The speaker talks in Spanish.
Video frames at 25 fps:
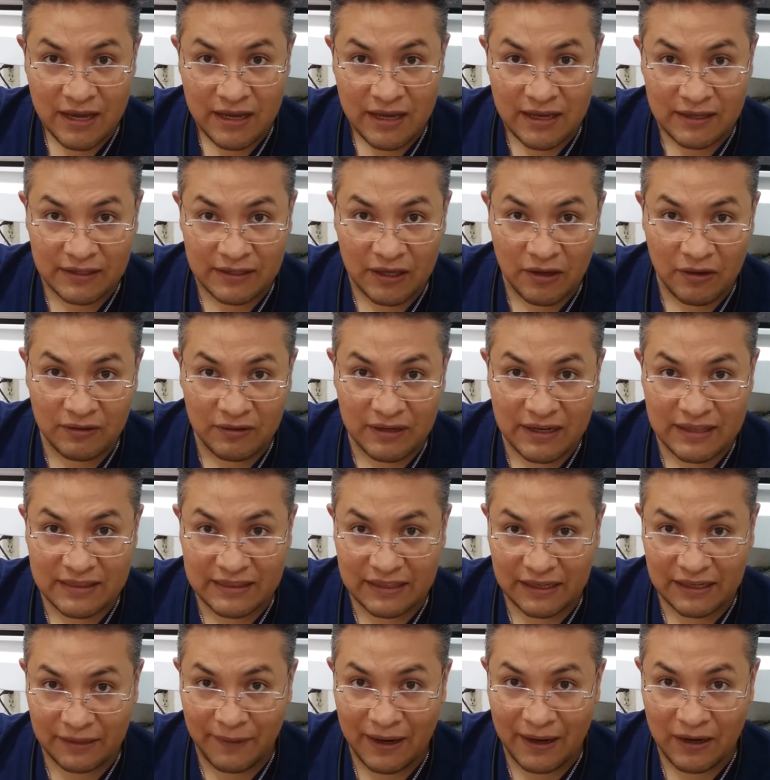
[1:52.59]
y tiene un
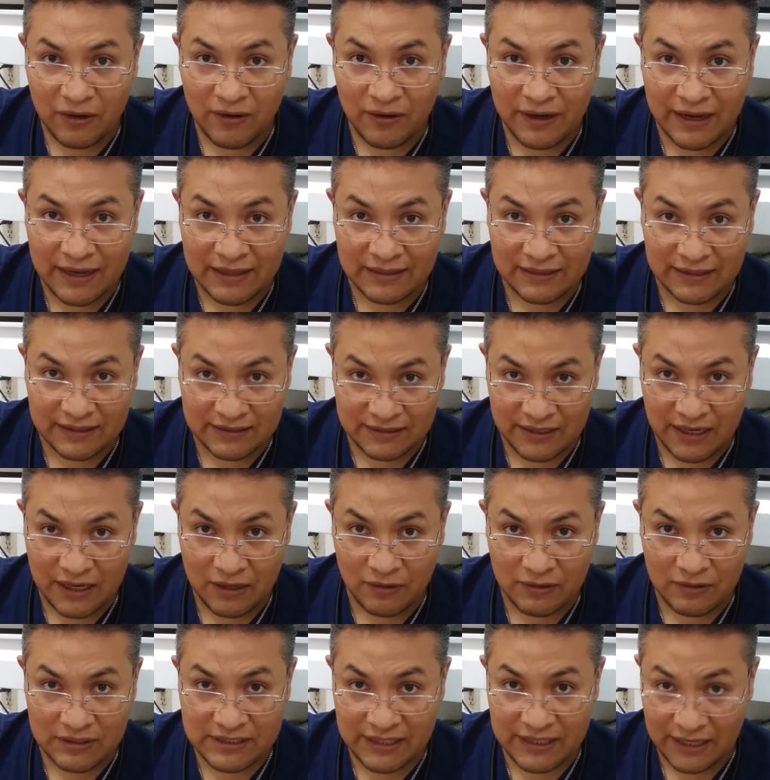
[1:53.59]
intervalo entre
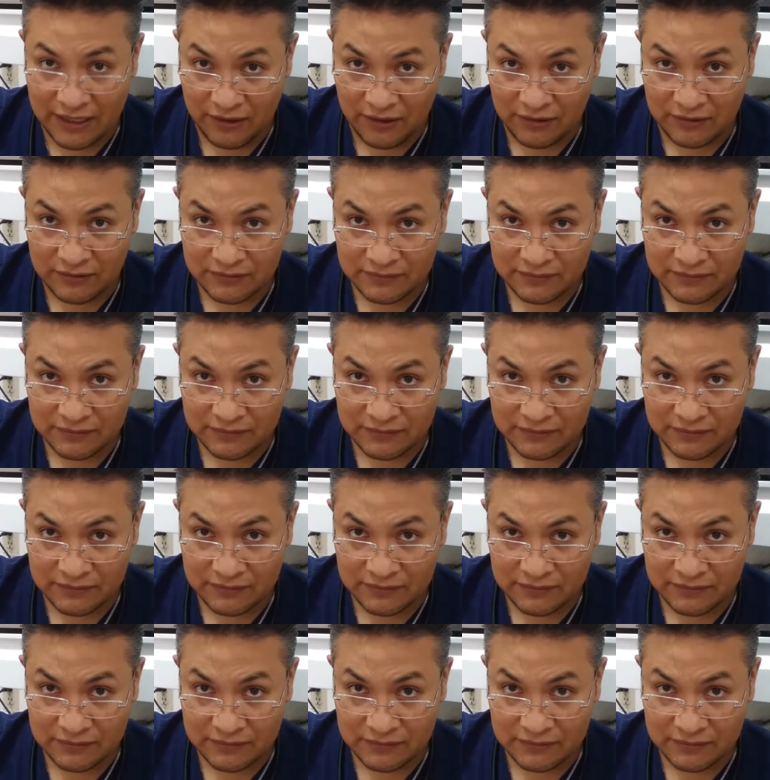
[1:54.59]
celo y celo.